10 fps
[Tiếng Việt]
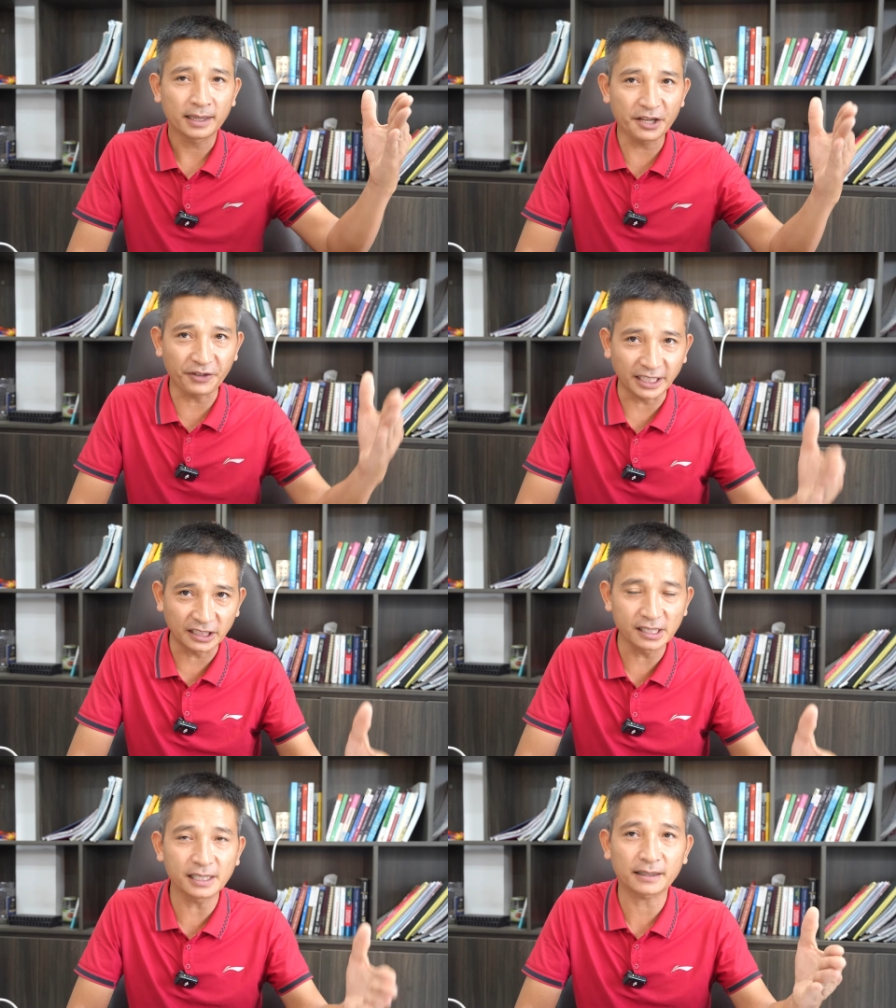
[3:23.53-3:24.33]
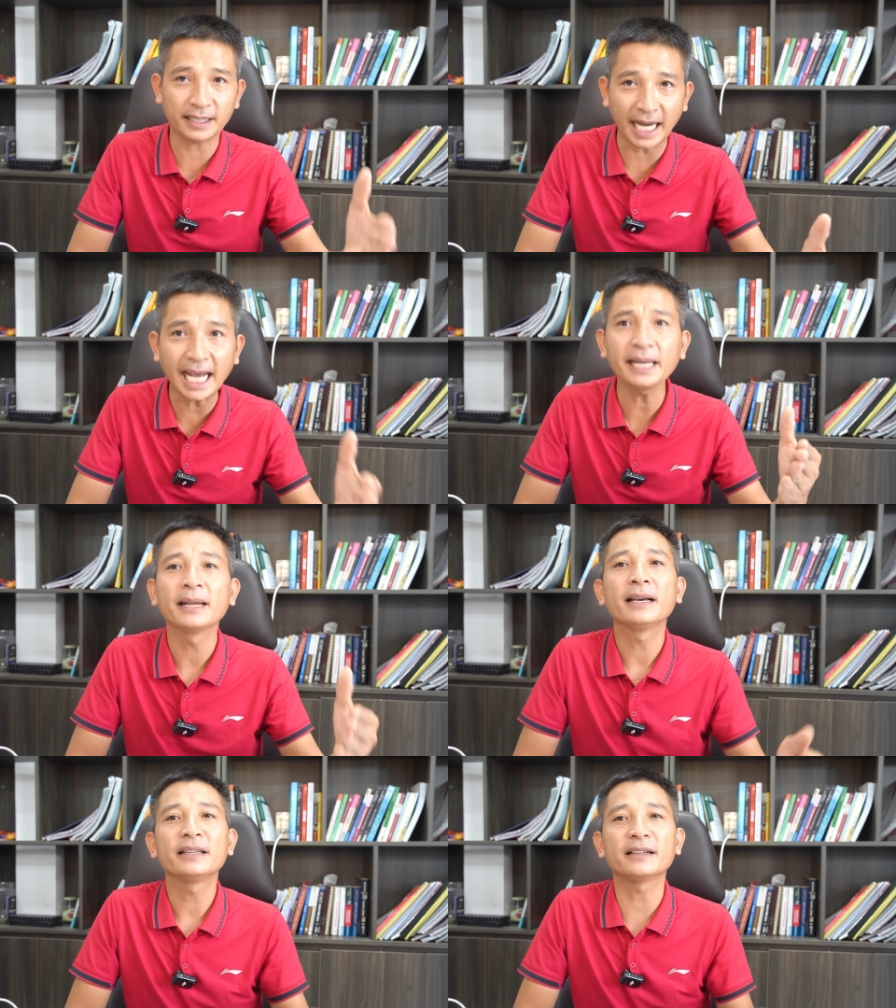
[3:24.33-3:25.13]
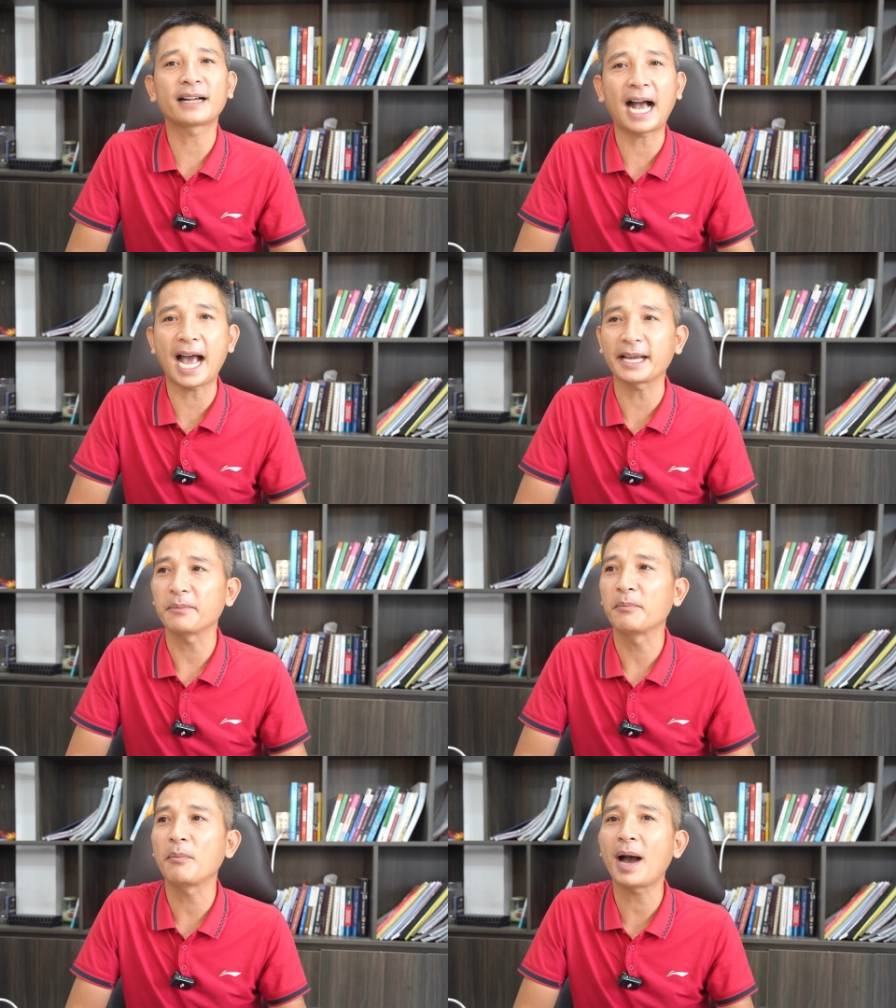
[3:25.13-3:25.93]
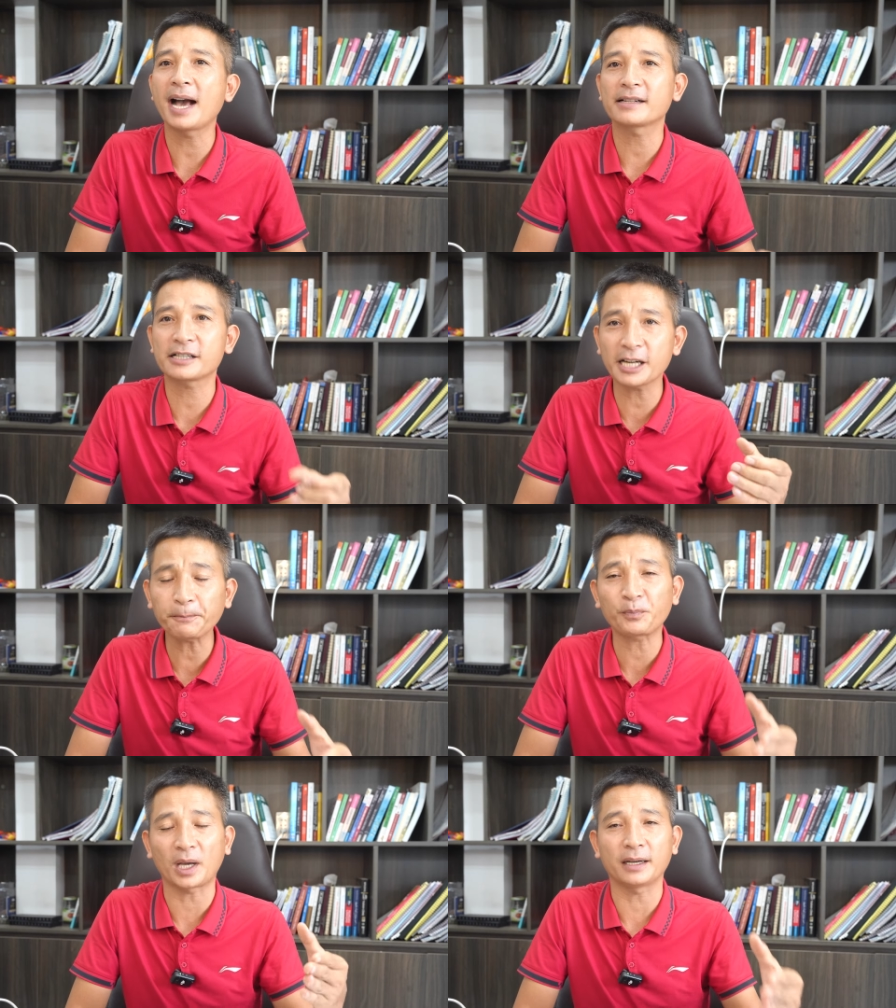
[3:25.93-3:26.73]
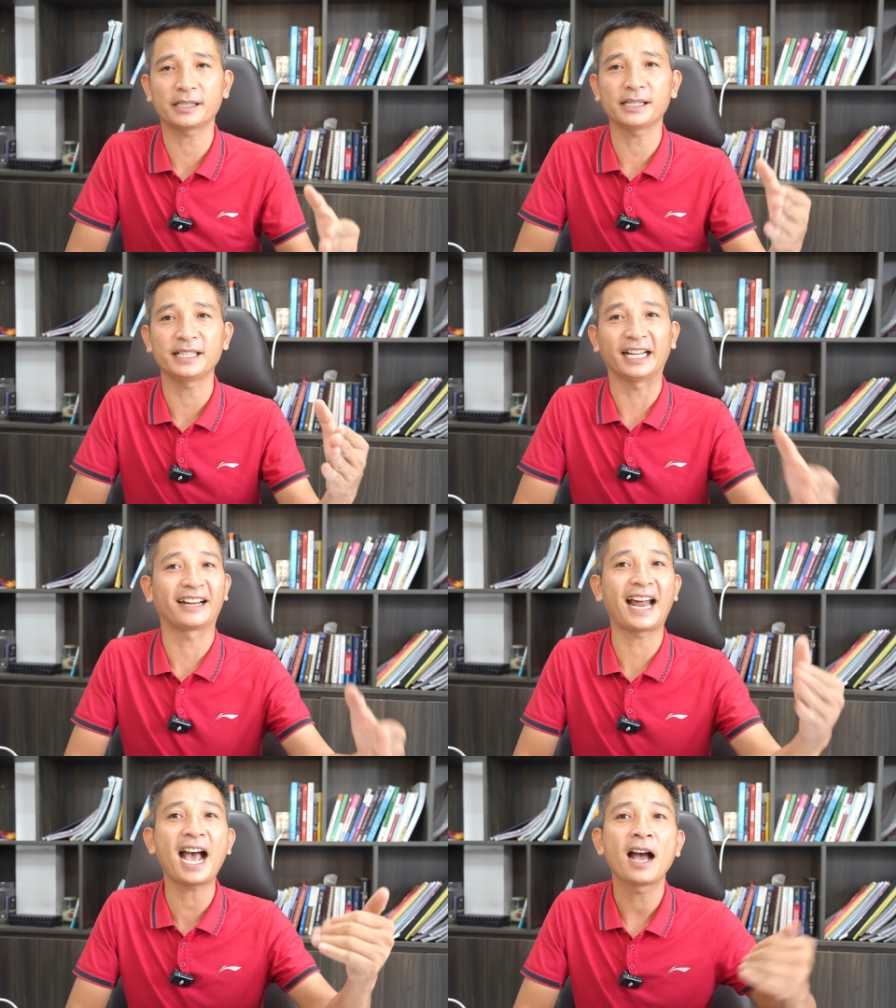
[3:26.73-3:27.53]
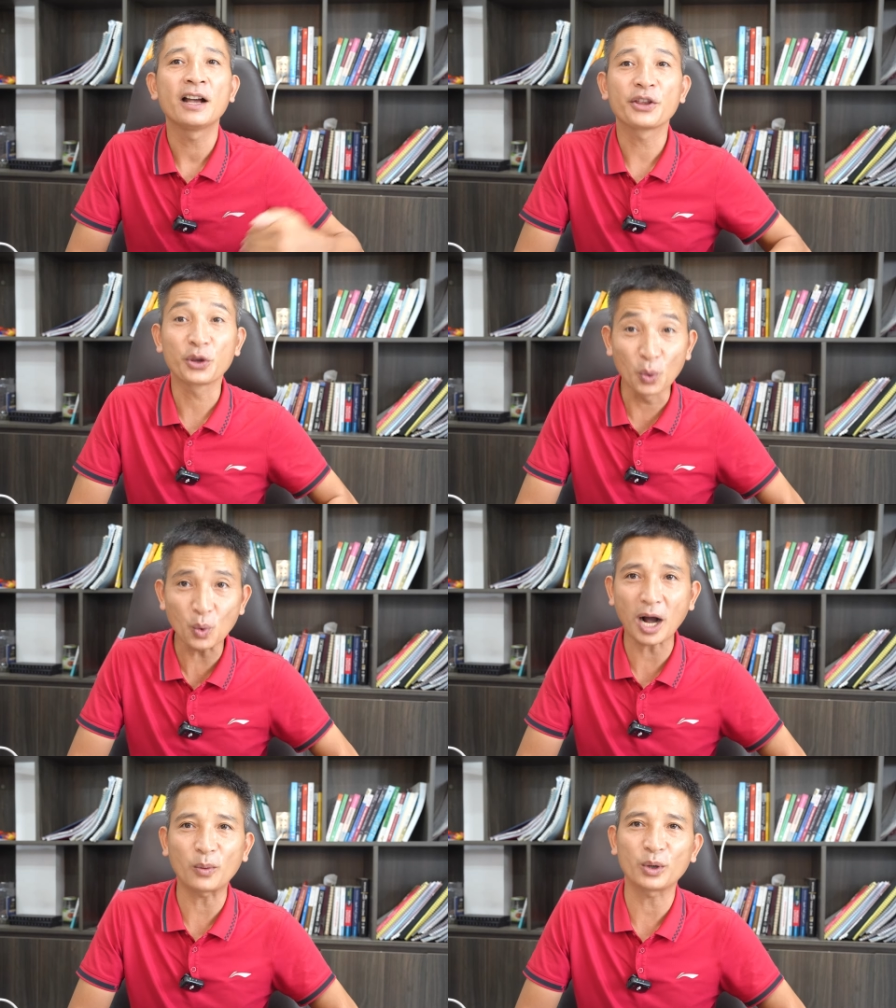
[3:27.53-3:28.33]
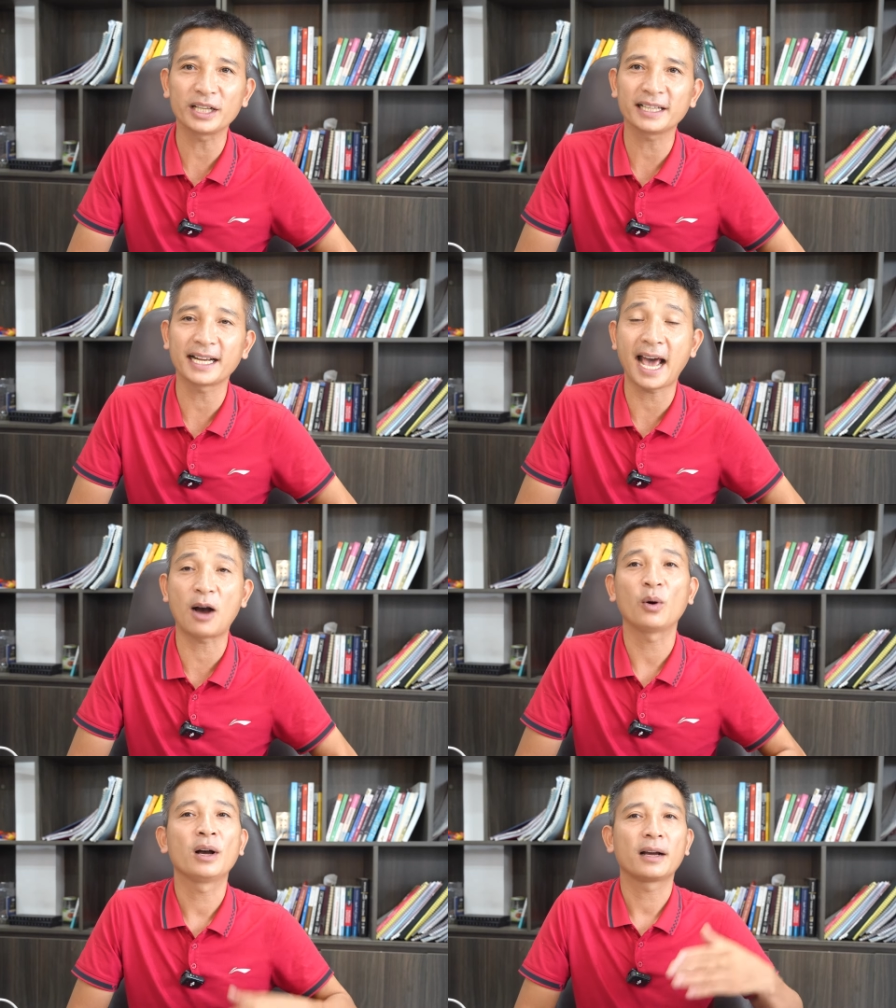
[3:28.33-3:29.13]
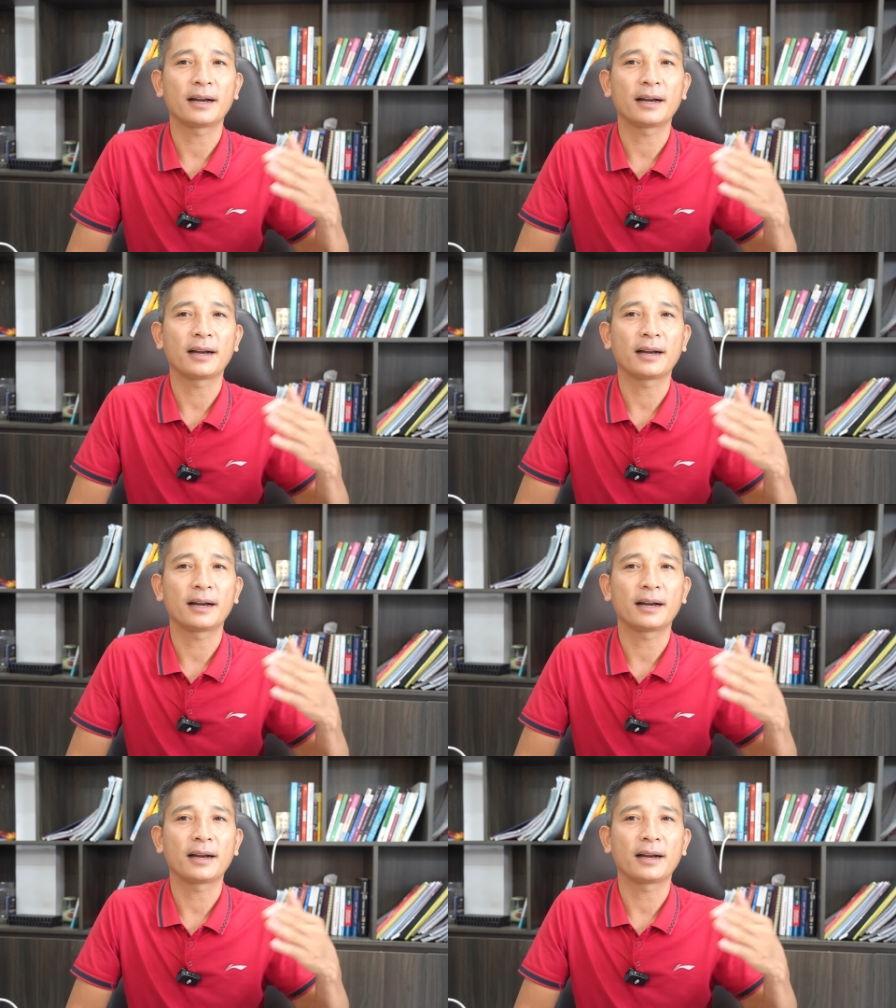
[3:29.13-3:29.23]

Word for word: thì phải dựa trên những cái mà sắp tới sẽ diễn ra, nhu cầu nó như thế nào.